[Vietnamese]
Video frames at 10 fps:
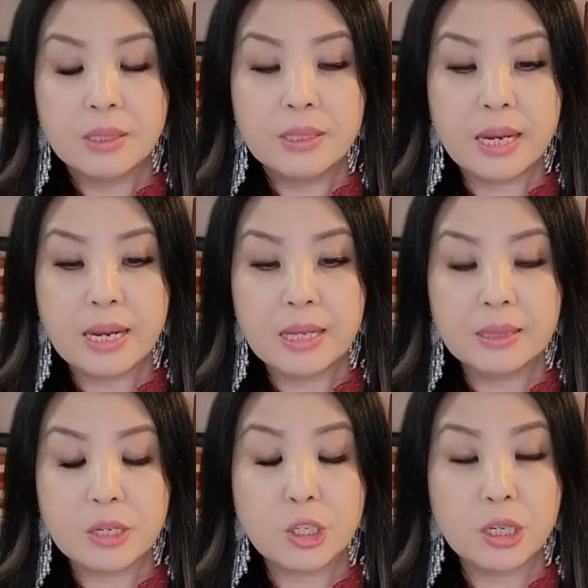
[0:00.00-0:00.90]
chế
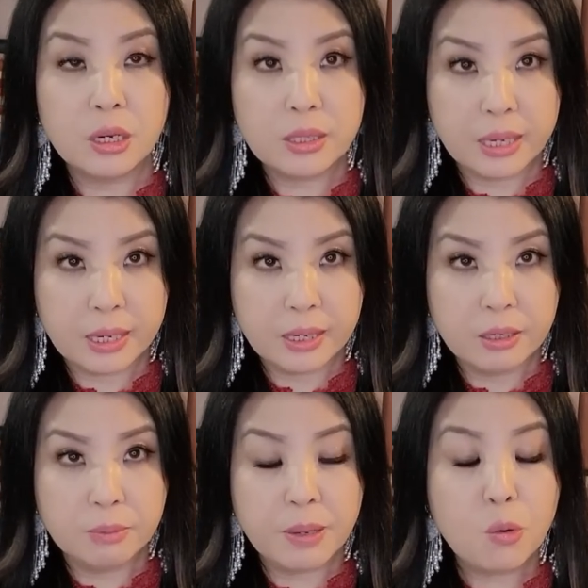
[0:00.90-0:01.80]
ta xin nói chế
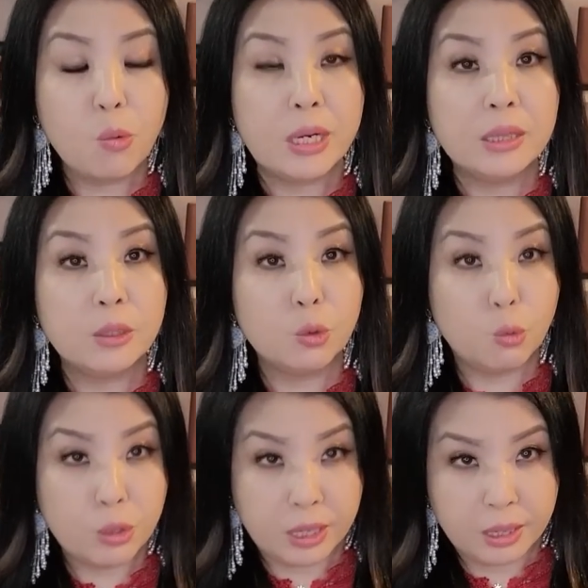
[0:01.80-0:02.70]
nữ phong vô linh đó được
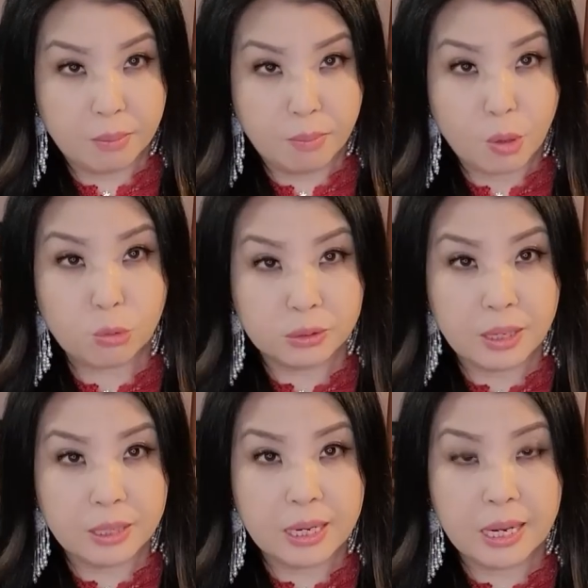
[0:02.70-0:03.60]
cụ chế bao cụ
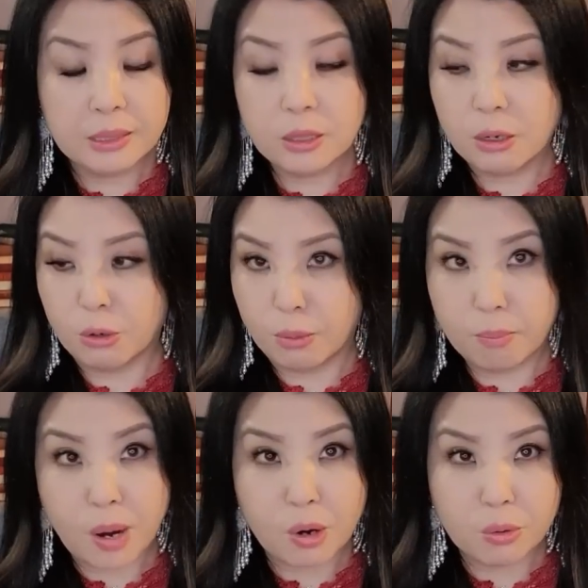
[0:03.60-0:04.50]
tới thế nào tết thầu đường
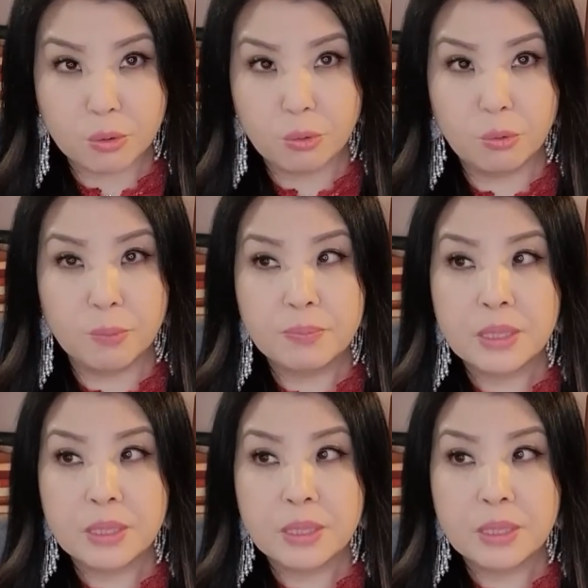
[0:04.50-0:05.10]
bao rồi cụ